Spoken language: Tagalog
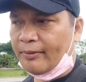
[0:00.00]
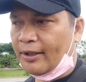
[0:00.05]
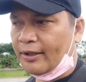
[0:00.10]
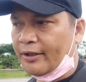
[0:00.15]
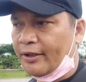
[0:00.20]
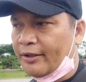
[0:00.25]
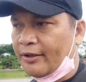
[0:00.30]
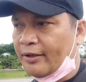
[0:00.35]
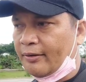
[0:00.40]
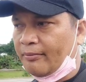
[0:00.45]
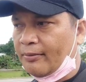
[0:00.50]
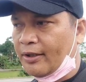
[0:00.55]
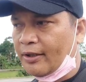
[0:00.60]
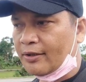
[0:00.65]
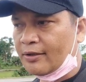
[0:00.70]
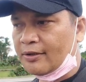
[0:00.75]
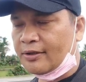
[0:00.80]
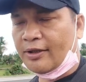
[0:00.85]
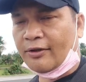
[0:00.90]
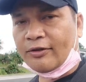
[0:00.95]
atin.
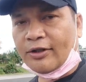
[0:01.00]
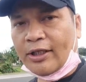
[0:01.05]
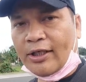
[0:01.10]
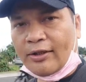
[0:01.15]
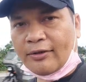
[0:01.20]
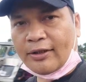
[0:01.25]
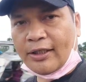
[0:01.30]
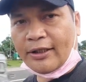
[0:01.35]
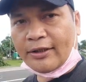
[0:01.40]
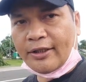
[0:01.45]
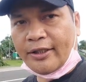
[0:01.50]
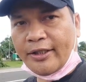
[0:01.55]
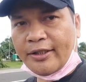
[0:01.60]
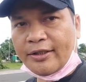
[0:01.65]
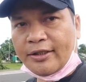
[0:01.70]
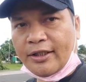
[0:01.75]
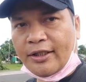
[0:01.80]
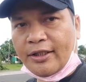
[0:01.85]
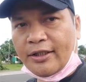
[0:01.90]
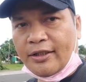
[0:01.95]
Shout out, Ate
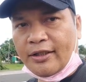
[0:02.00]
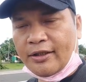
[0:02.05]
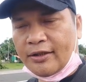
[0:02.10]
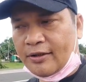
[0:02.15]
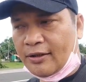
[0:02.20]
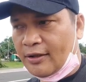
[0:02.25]
Angel.